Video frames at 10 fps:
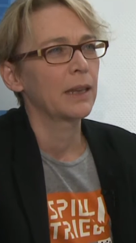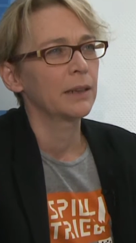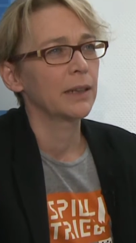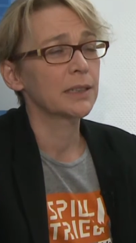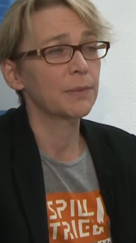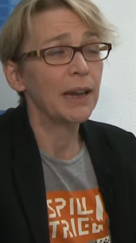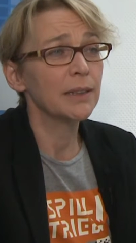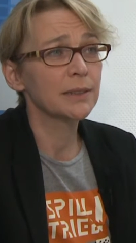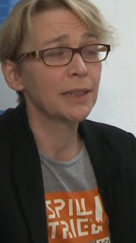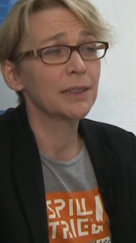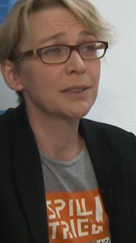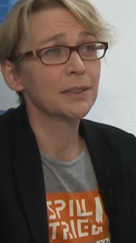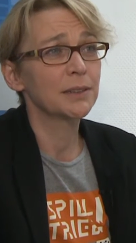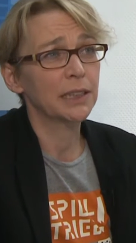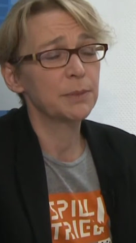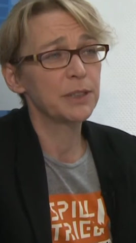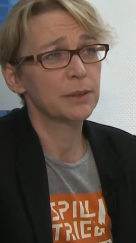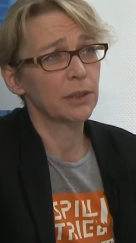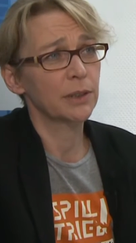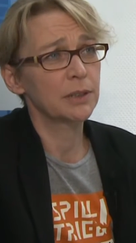Ja, zwei Dinge sind ganz
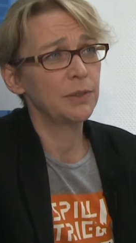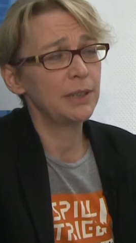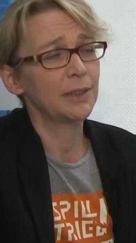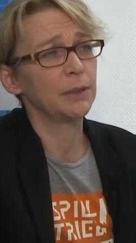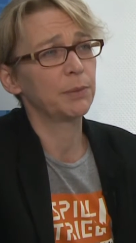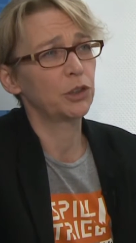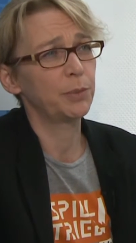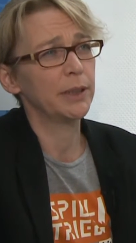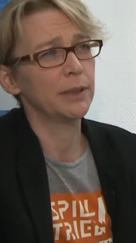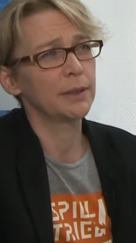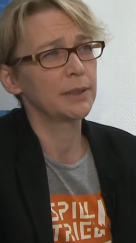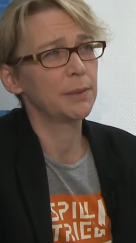besonders wichtig bei Spielen.